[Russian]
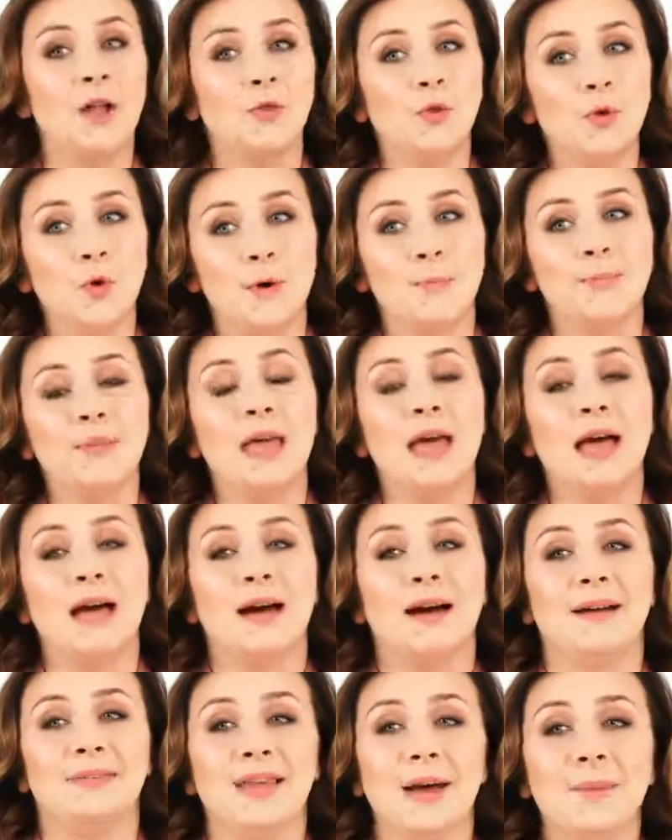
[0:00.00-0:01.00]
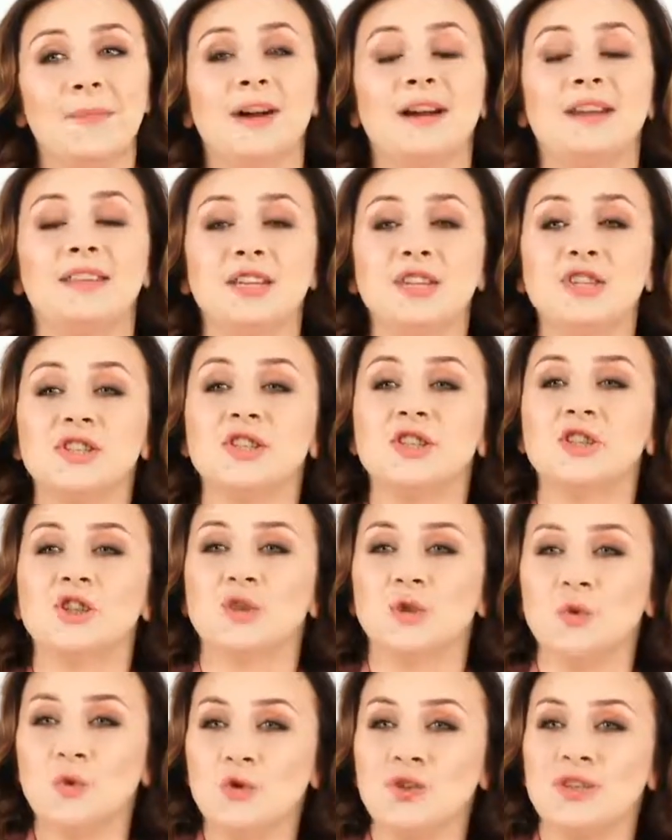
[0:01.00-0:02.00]
Но нам, конечно
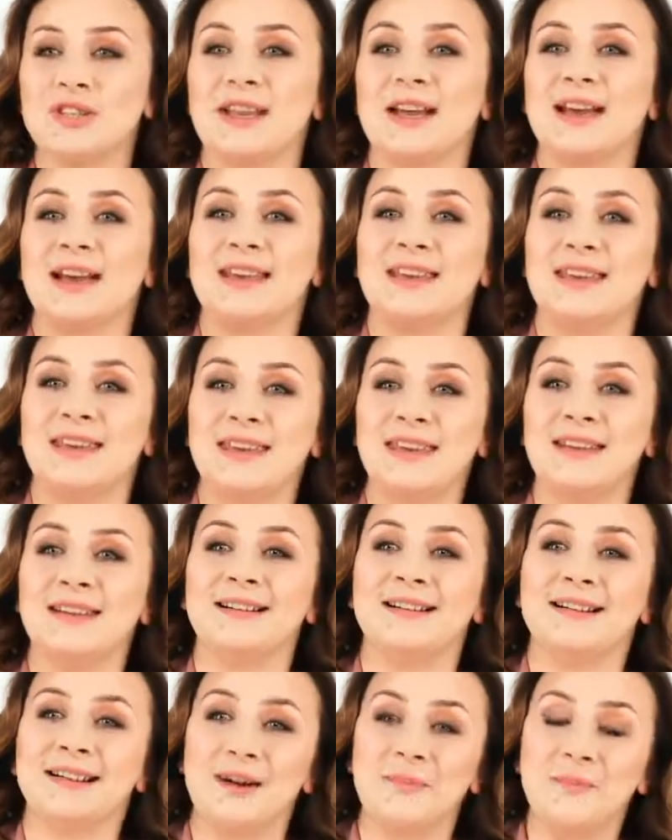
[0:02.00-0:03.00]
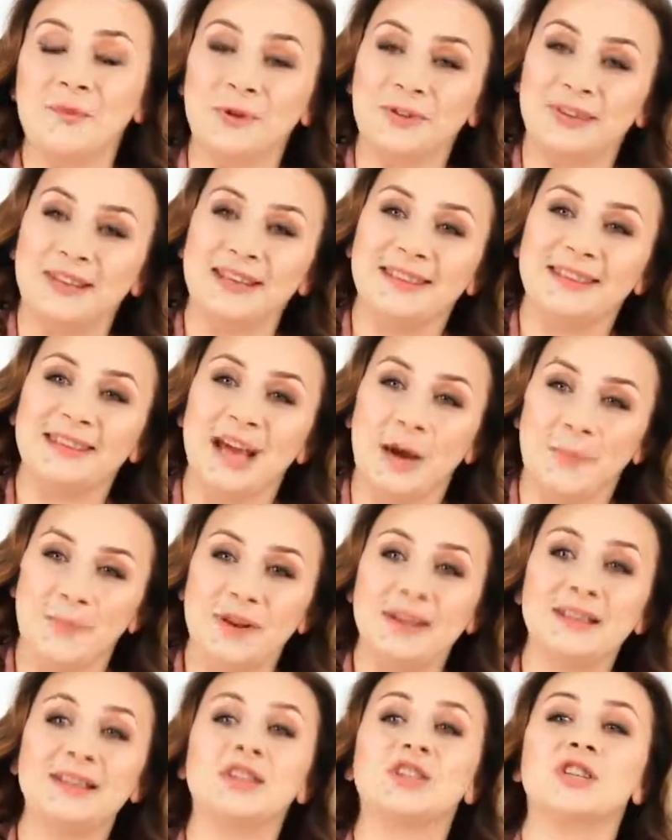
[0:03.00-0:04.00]
же, нужно и работать на
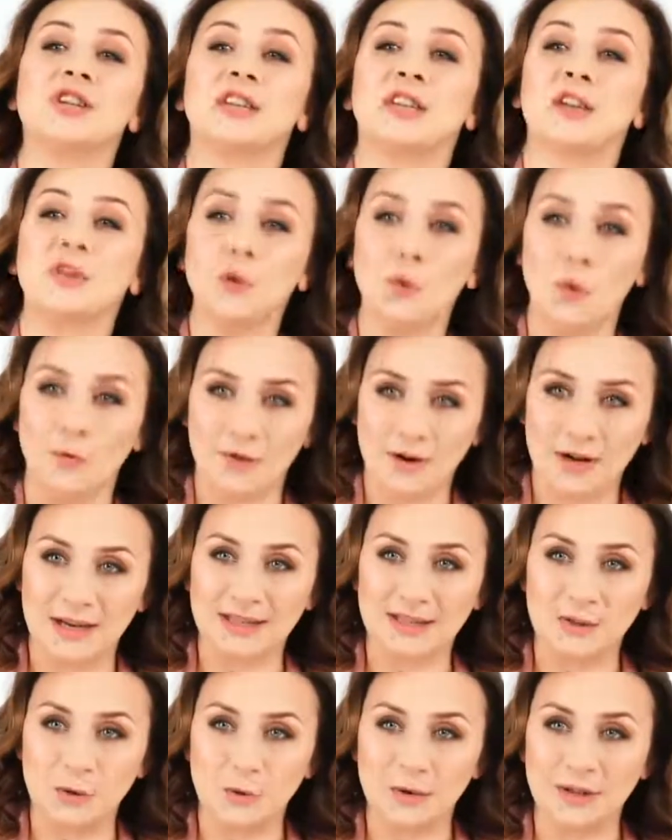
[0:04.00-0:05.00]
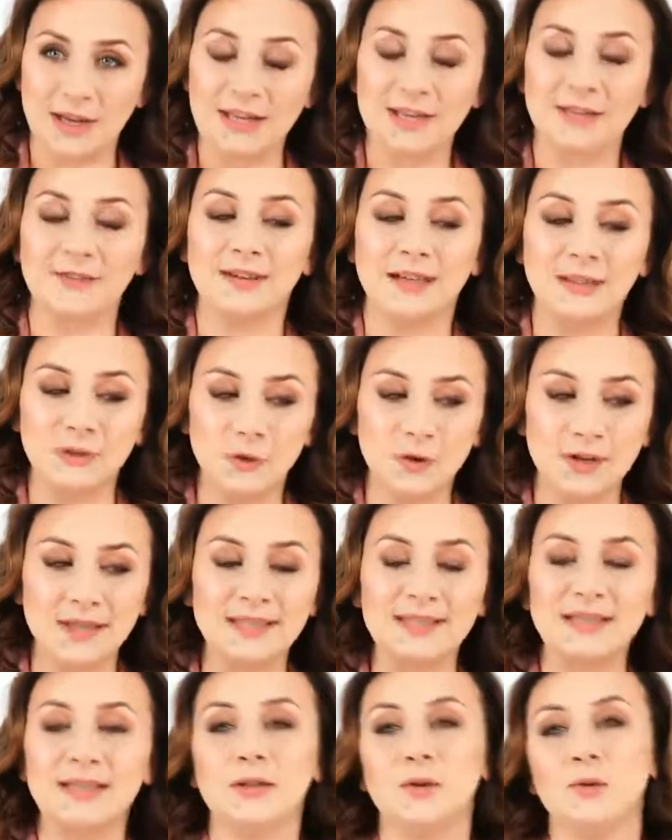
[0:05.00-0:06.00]
приглашение новых консультантов,
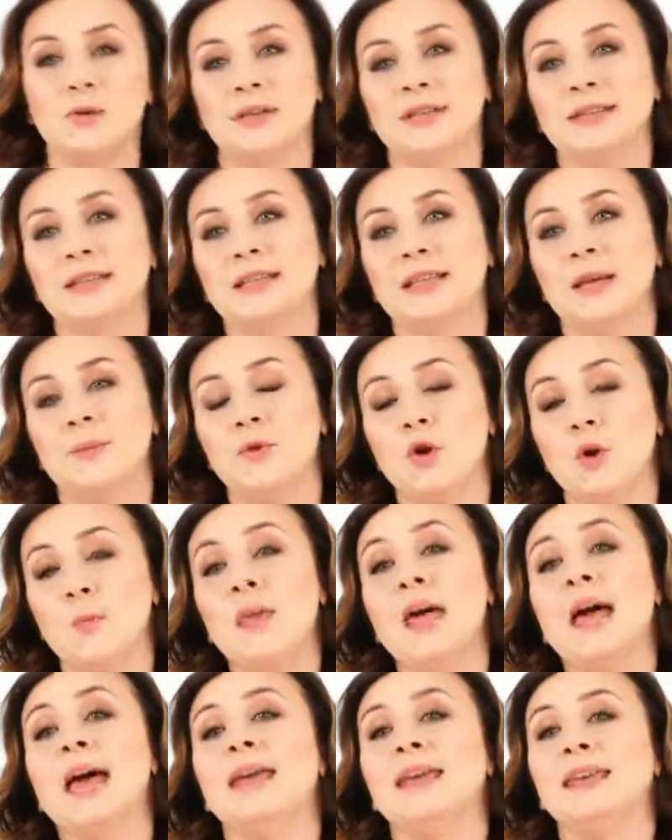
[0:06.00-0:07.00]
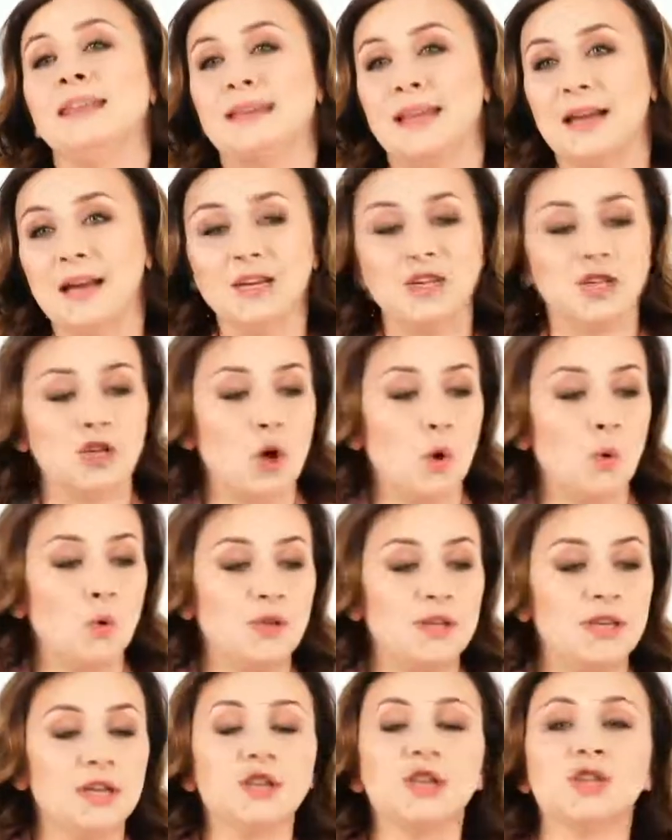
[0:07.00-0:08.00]
которые сделают этот объем, и также
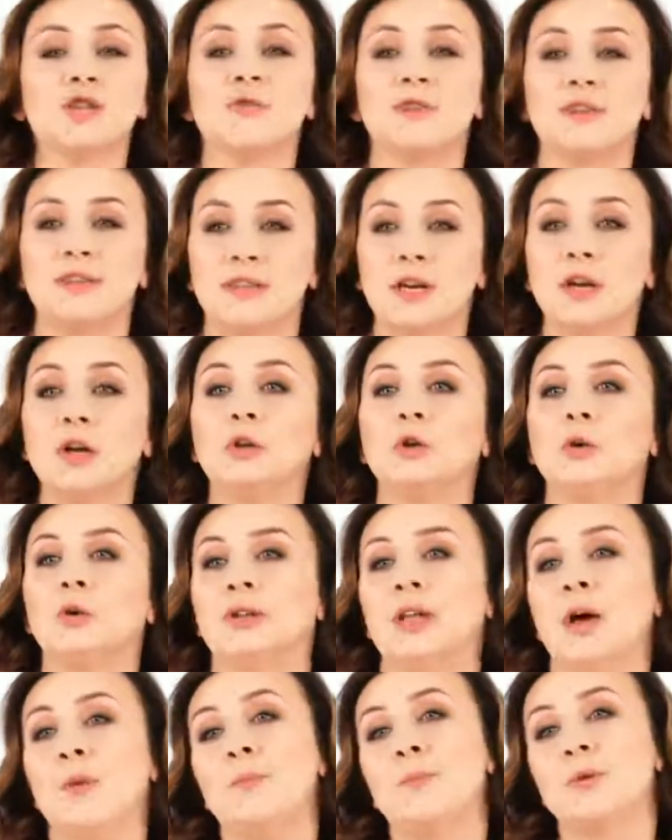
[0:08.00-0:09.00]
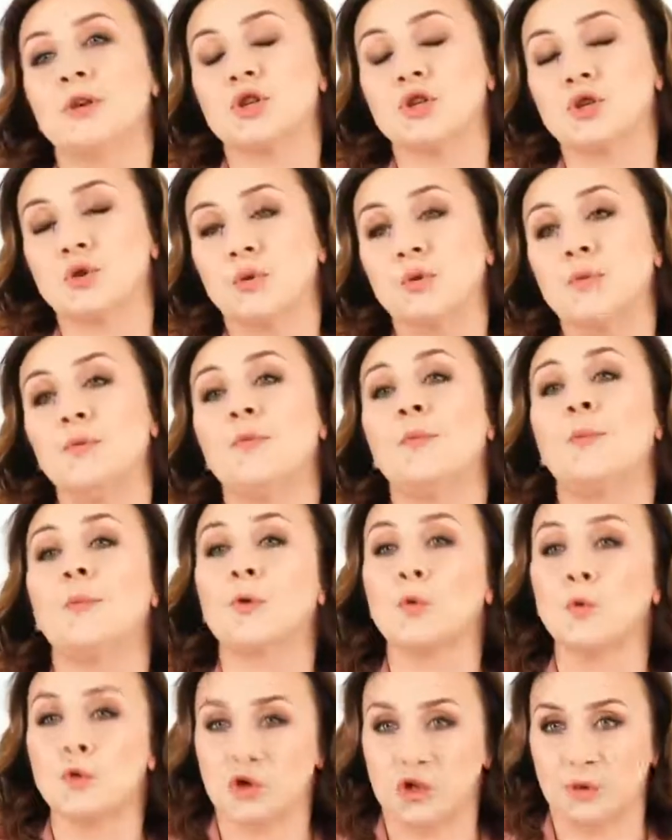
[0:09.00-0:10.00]
удерживать тех, кто к нам пришел в
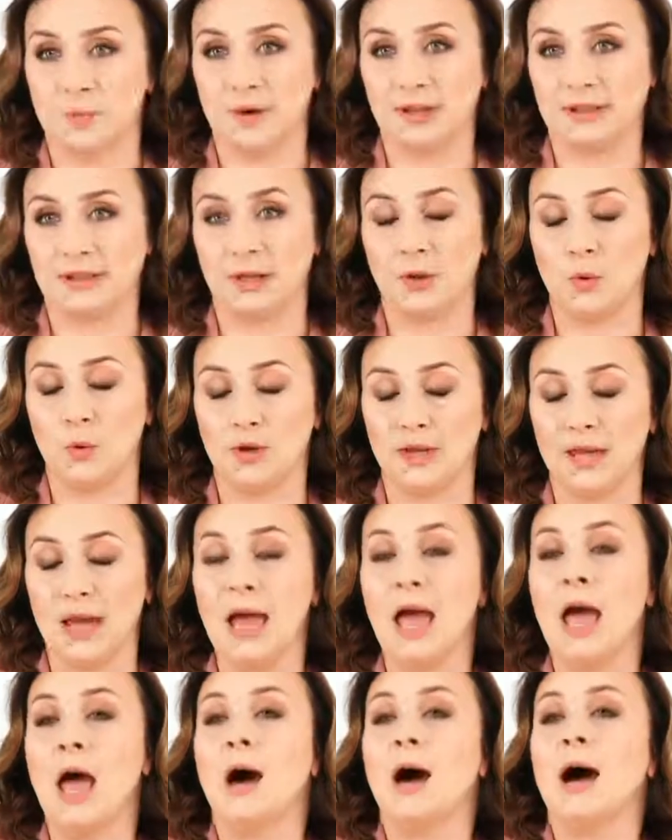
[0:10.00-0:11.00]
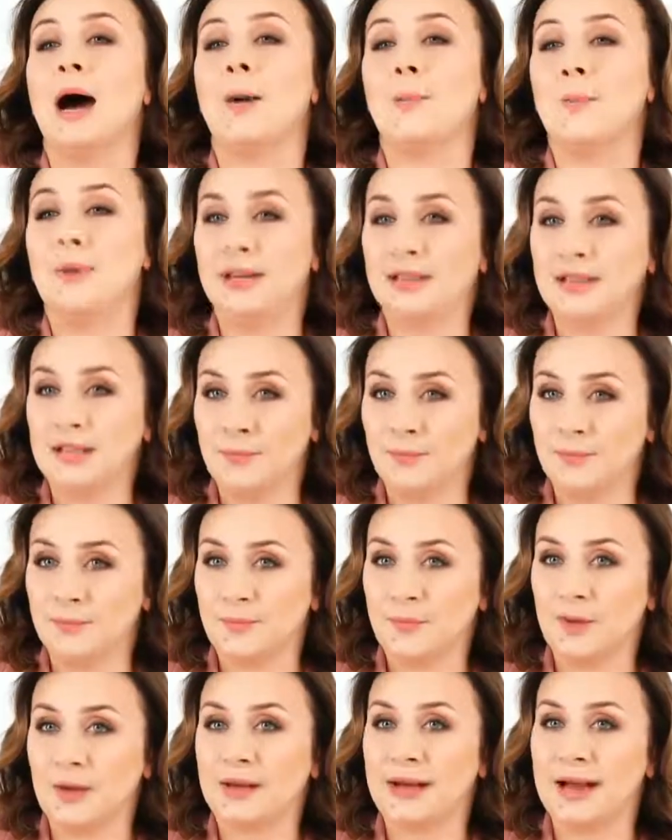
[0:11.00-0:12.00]
прошлом каталоге. Об этом
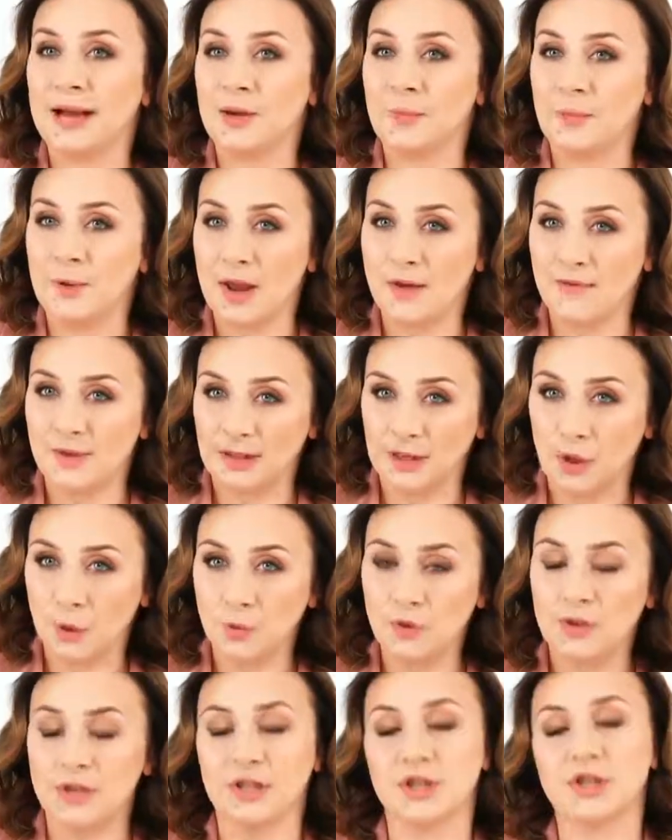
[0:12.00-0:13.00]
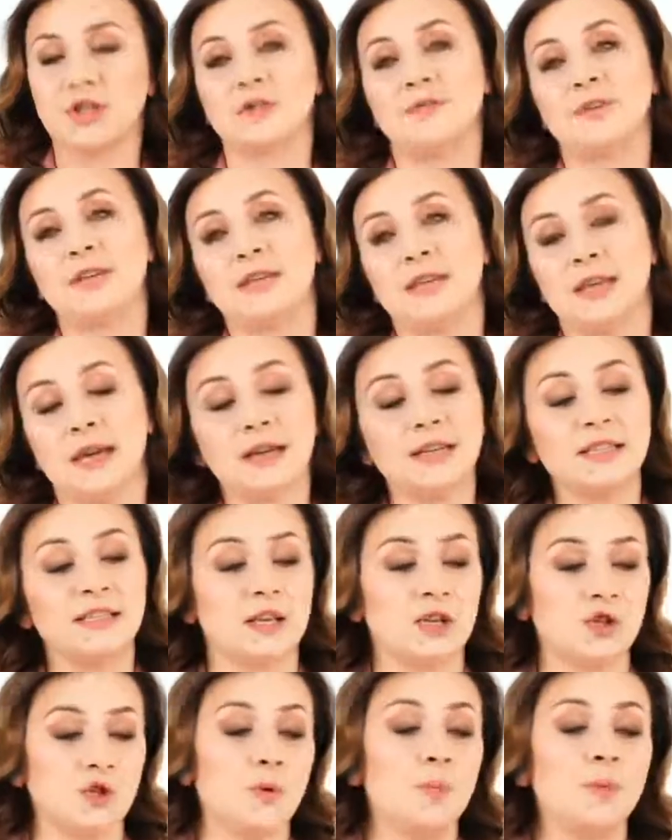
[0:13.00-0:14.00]
как правильно удерживать, я
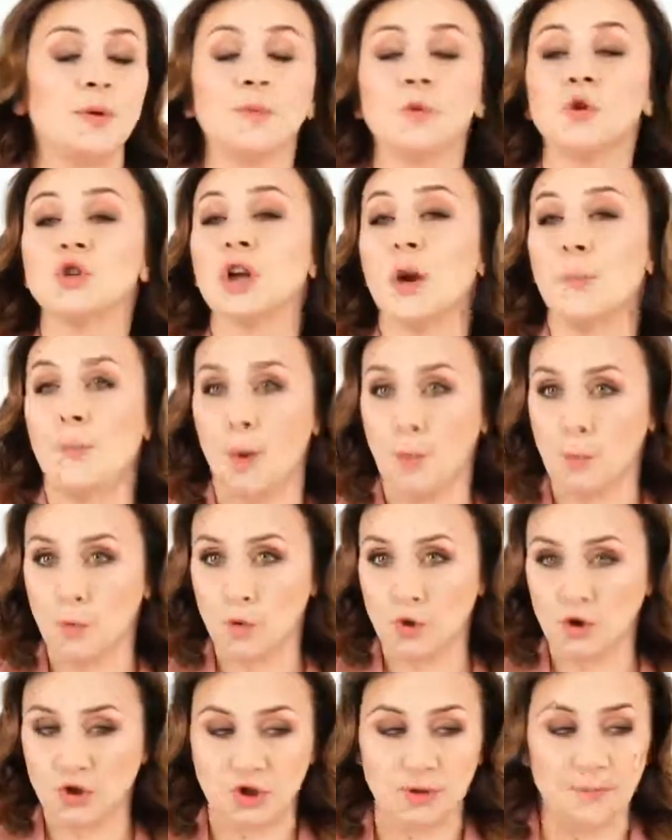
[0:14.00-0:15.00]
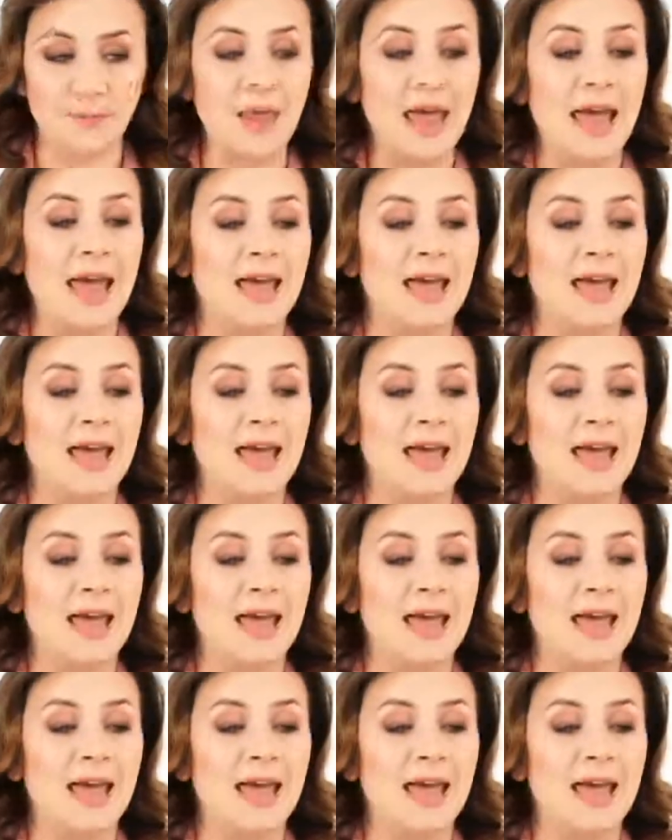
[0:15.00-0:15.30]
расскажу вам немножко попозже.